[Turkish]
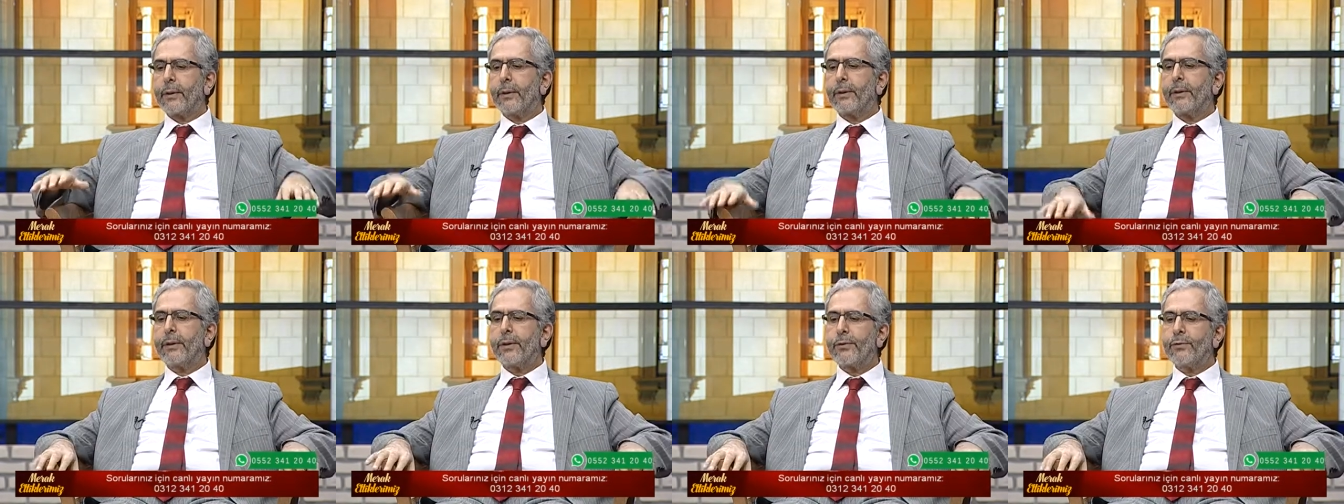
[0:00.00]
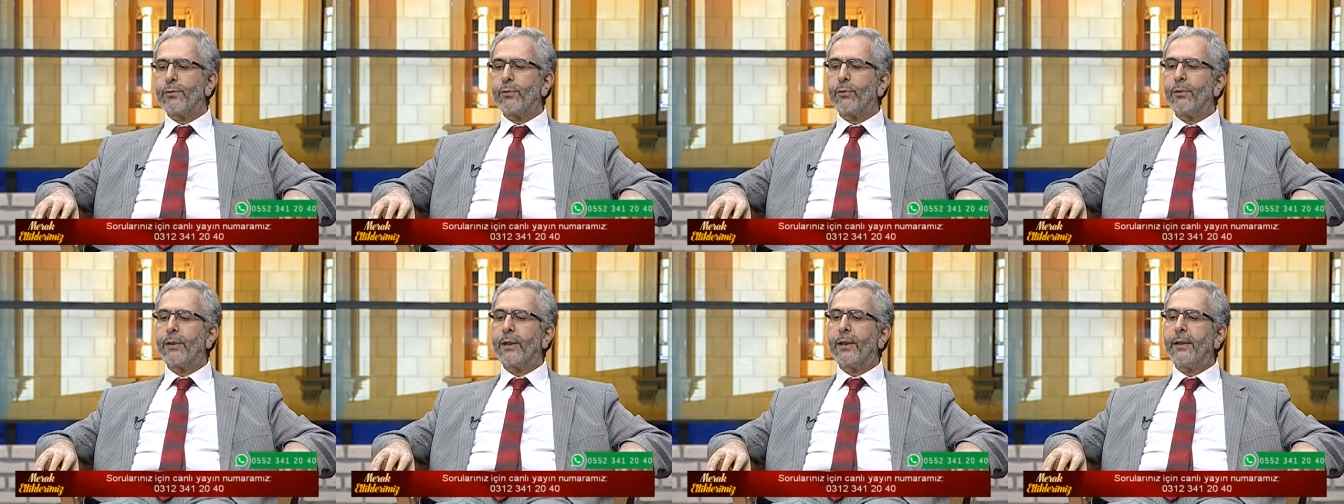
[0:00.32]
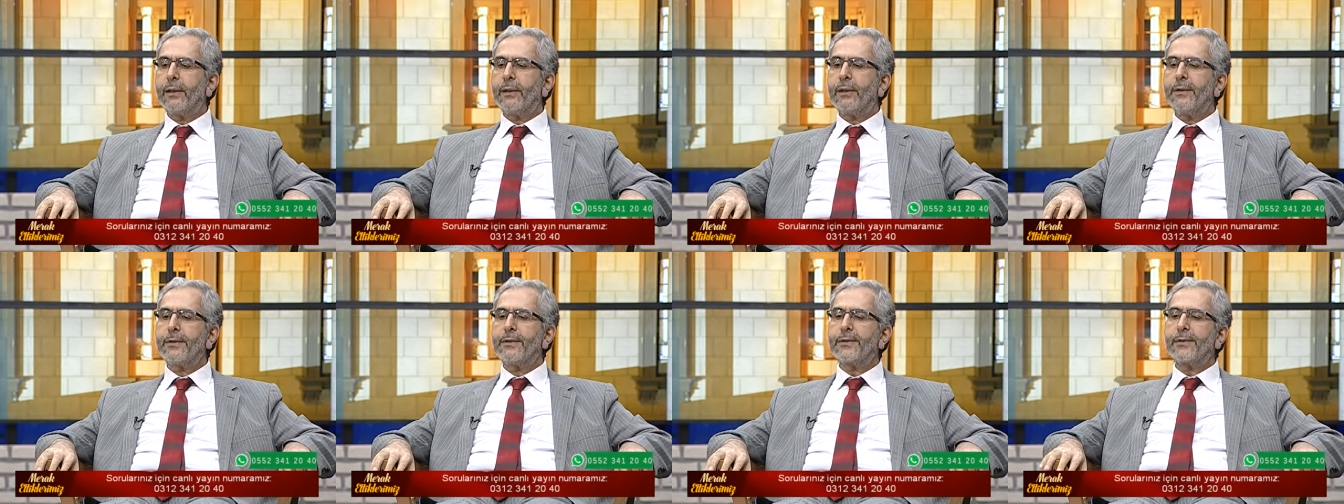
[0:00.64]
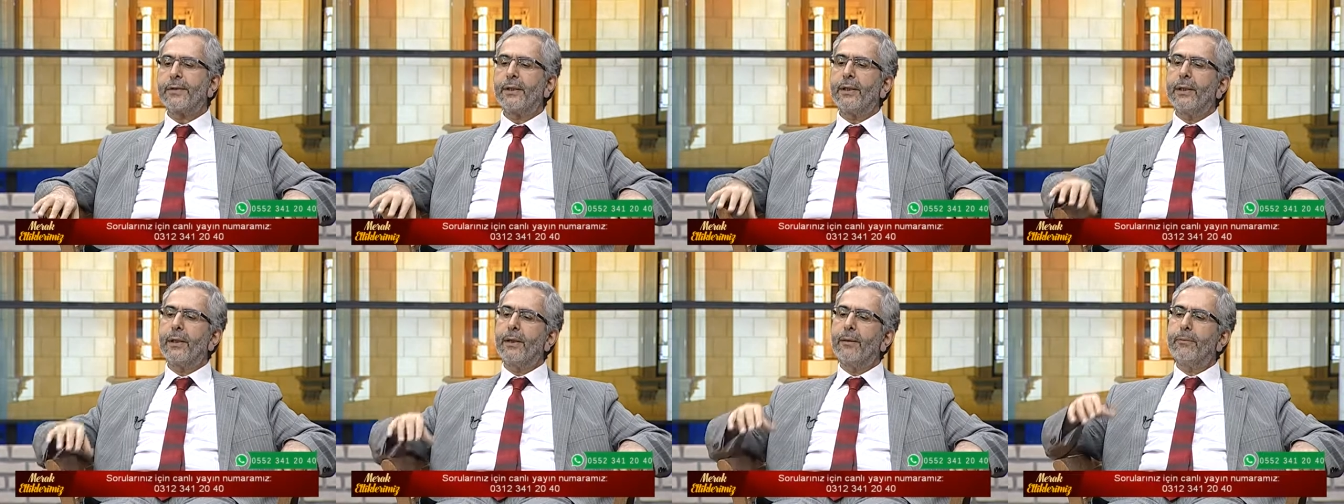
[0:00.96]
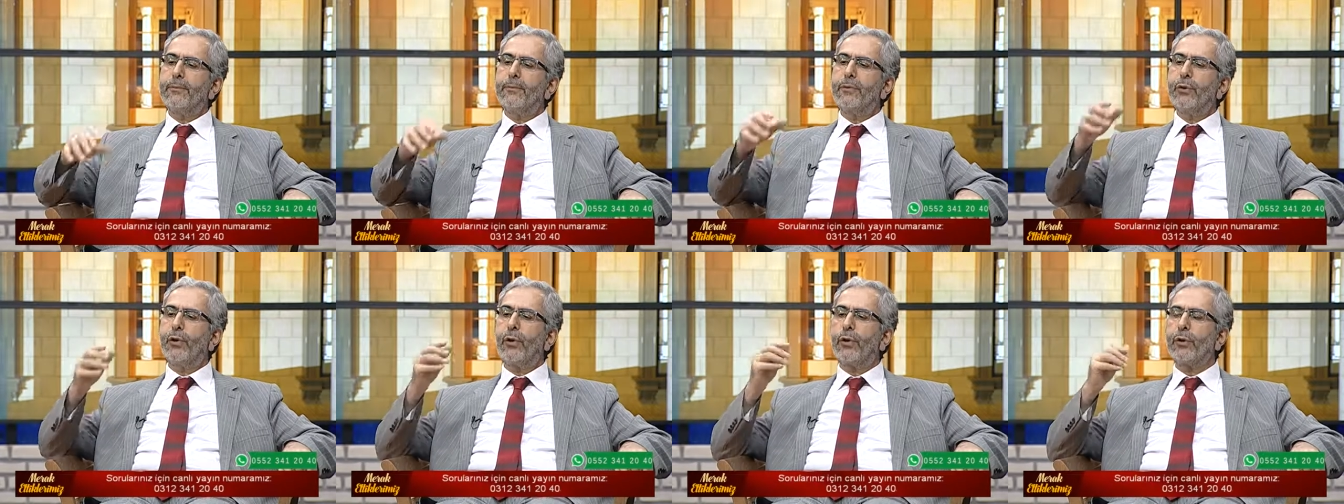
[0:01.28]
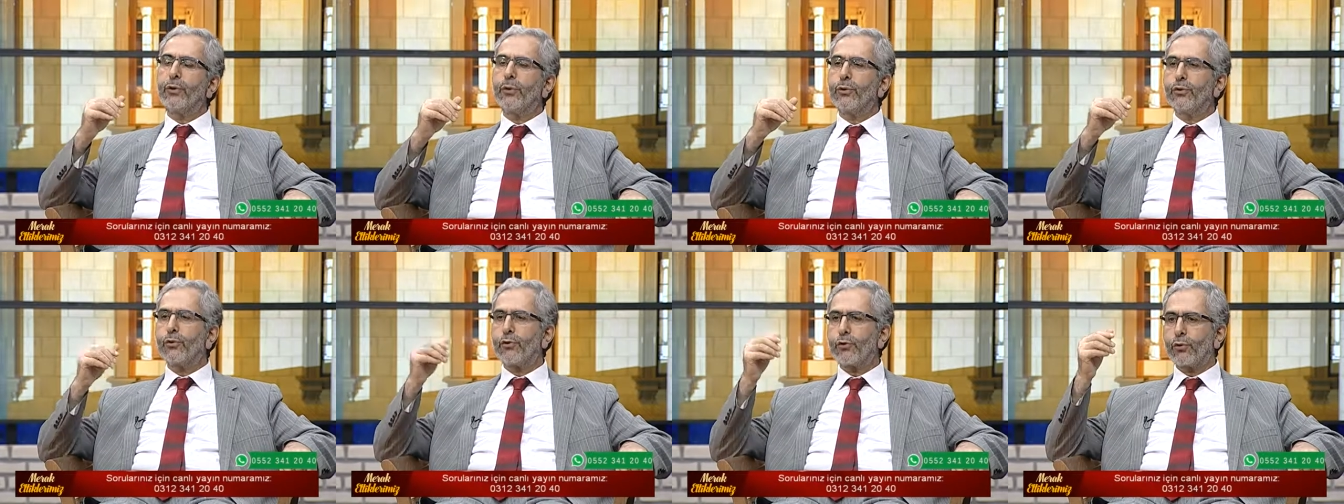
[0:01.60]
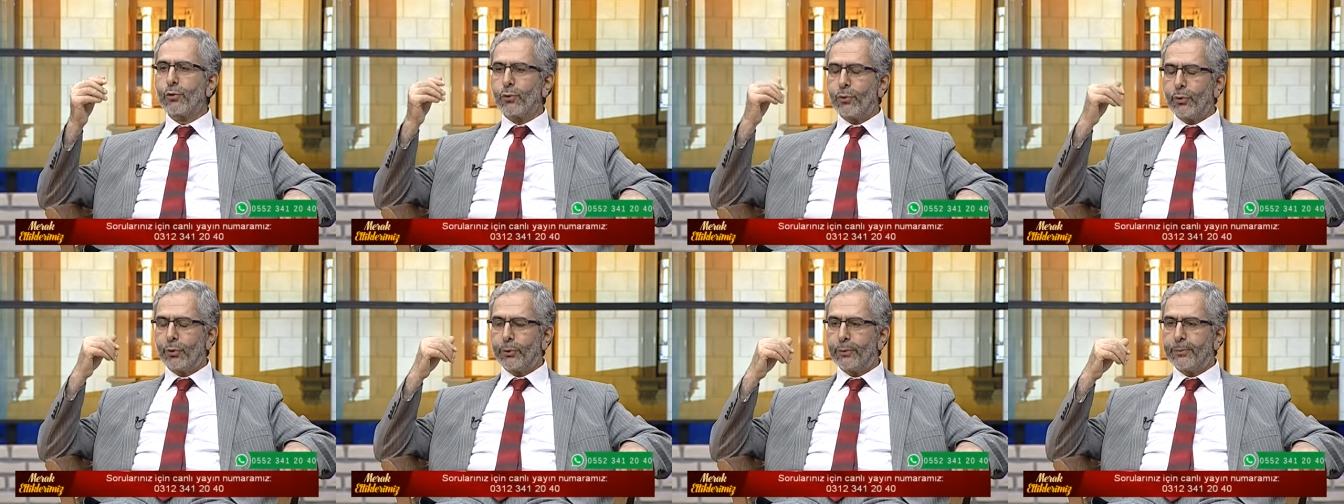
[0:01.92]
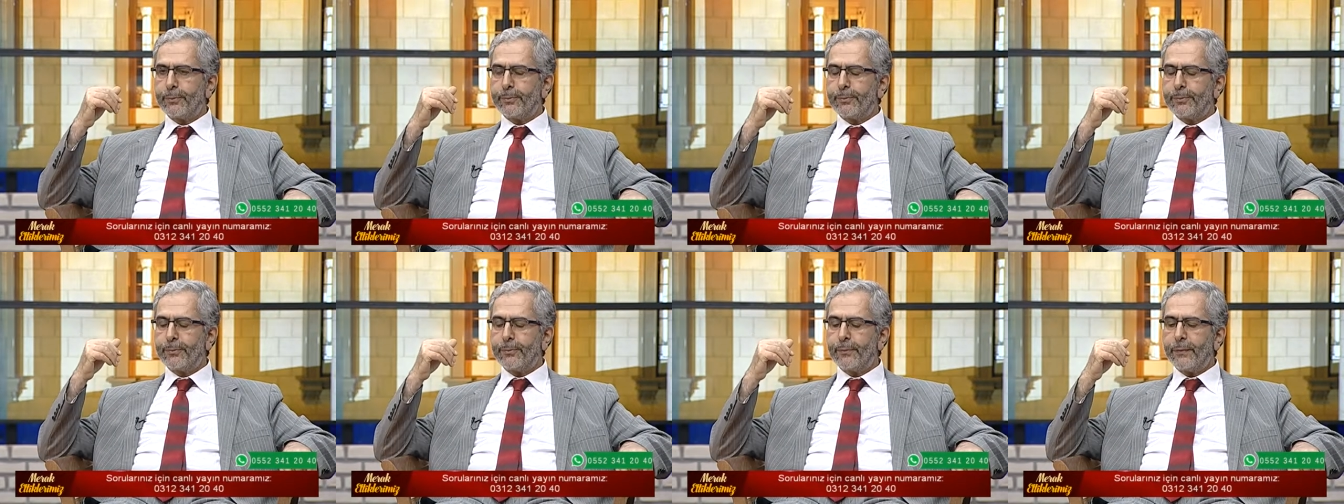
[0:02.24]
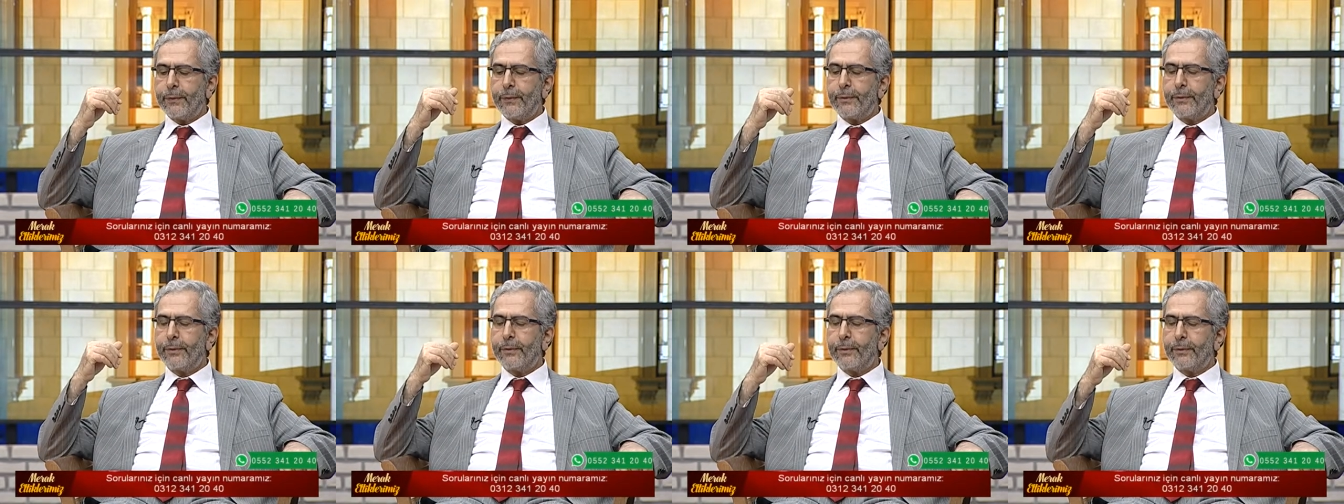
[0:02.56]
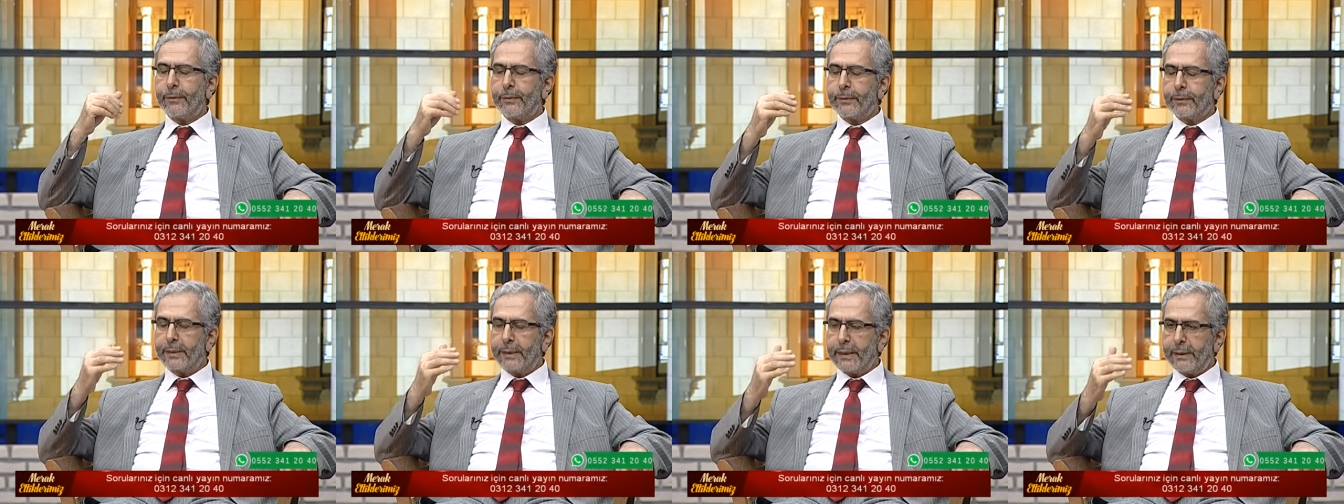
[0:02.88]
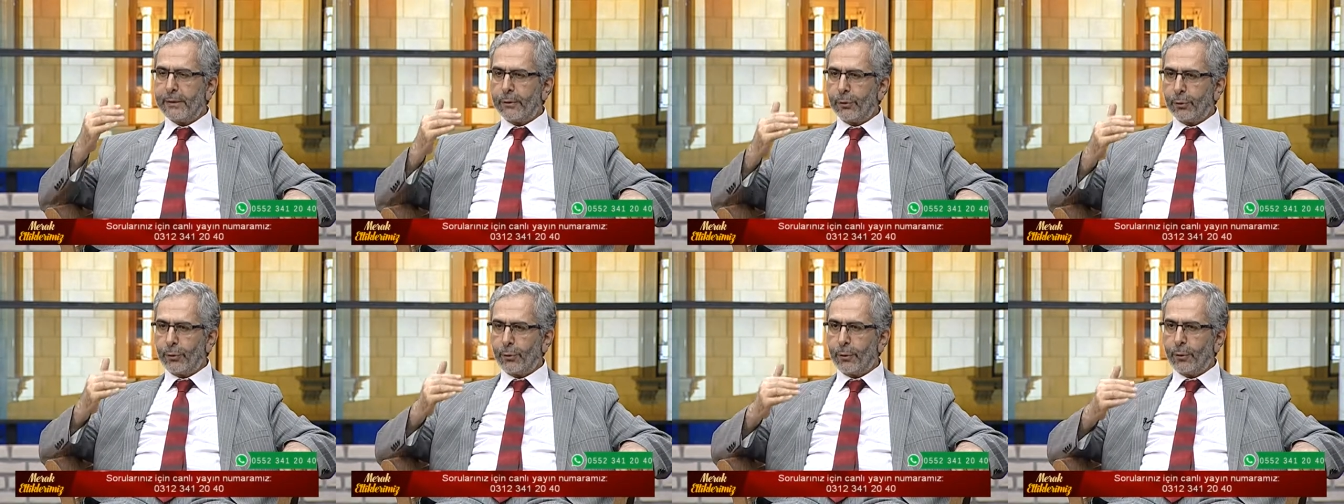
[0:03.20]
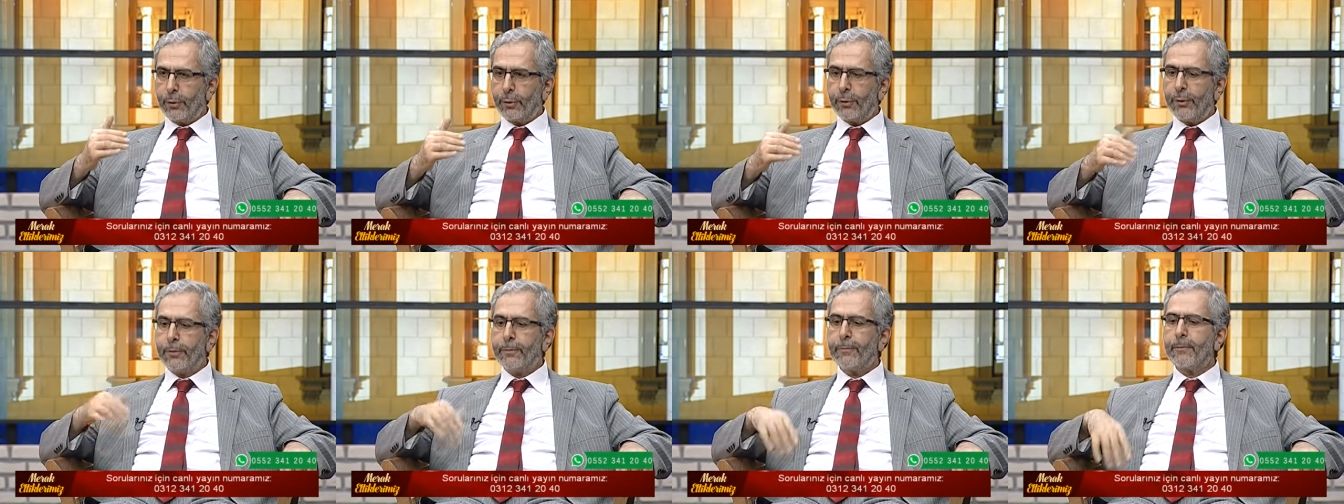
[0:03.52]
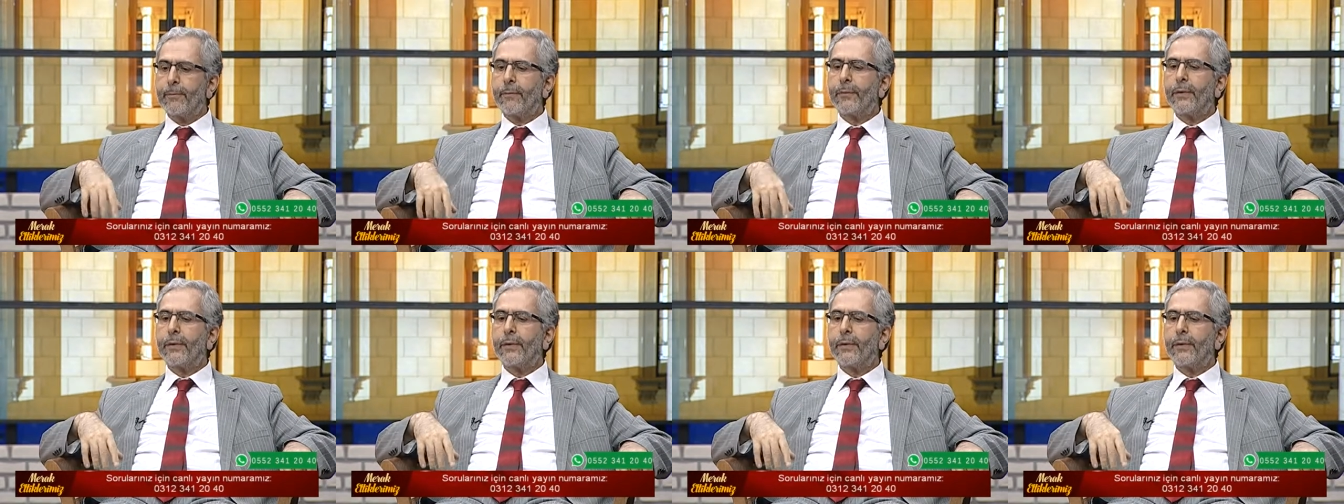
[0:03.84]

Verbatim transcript: Resulullah Aleyhisselam dördüncü gün geliyor.